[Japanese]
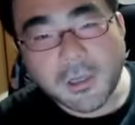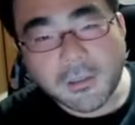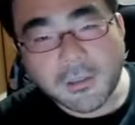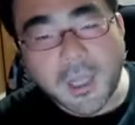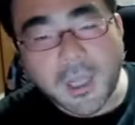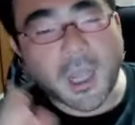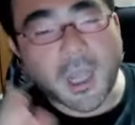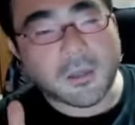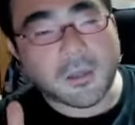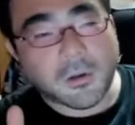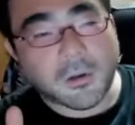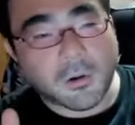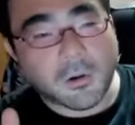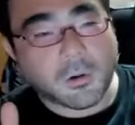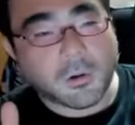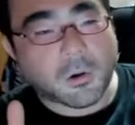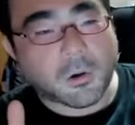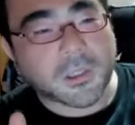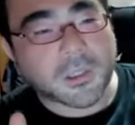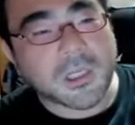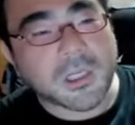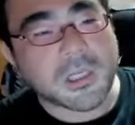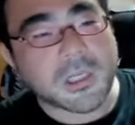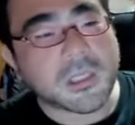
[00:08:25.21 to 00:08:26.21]
だけど、
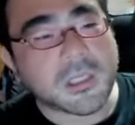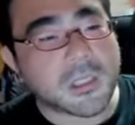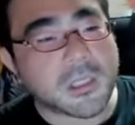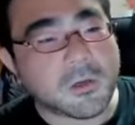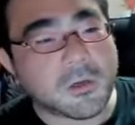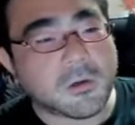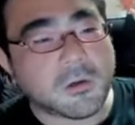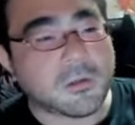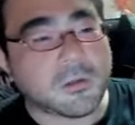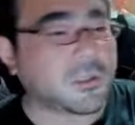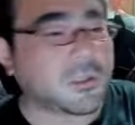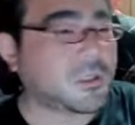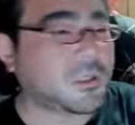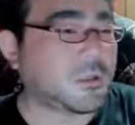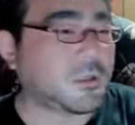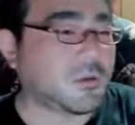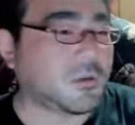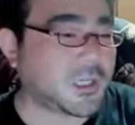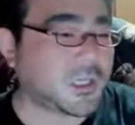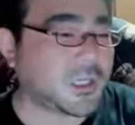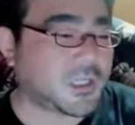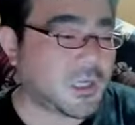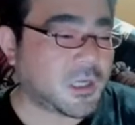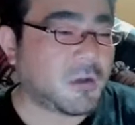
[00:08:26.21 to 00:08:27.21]
個人事業主っていう
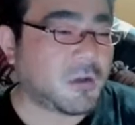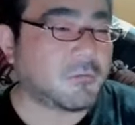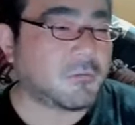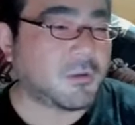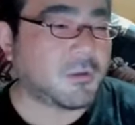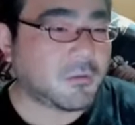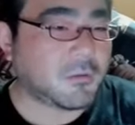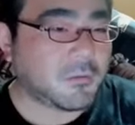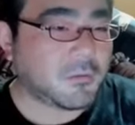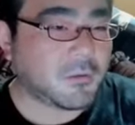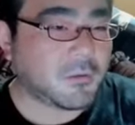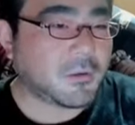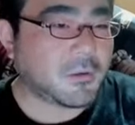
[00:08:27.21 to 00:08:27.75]
のは違うんだよ。